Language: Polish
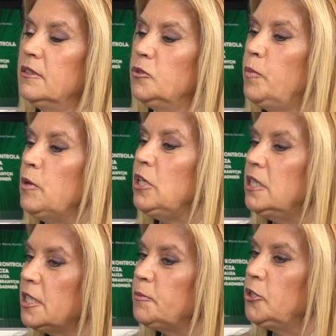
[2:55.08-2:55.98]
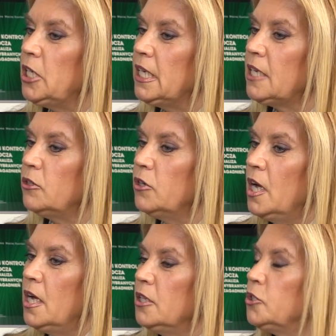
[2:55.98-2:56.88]
zupełnie inne spojrzenie na to,
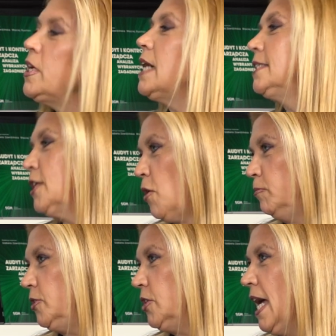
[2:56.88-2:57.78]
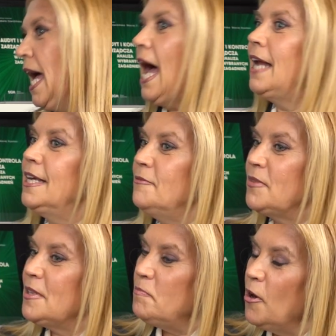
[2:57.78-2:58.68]
co ja chcę robić. Ale
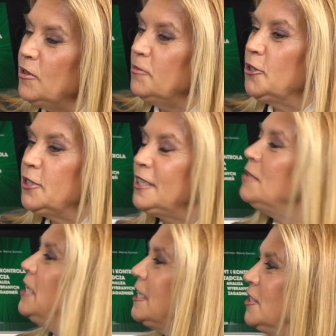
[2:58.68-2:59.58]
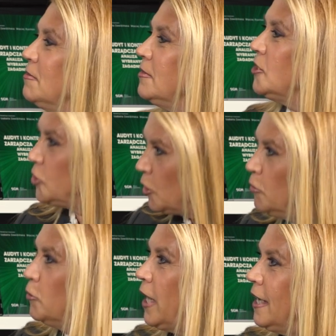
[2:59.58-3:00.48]
Powiem Ci o takim jednym
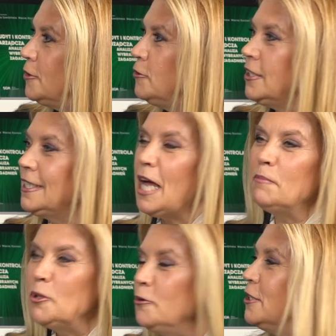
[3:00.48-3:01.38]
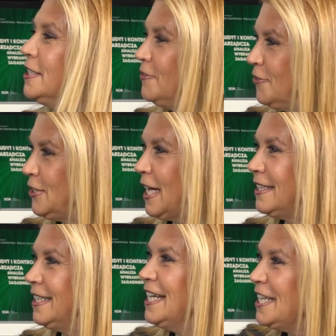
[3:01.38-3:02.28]
szczególe, który jest absolutnie
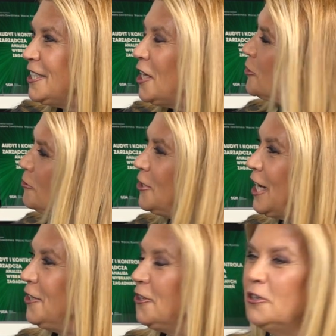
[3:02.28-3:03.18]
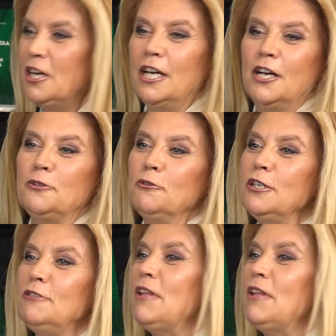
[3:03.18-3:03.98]
związany z naszą uczelnią, który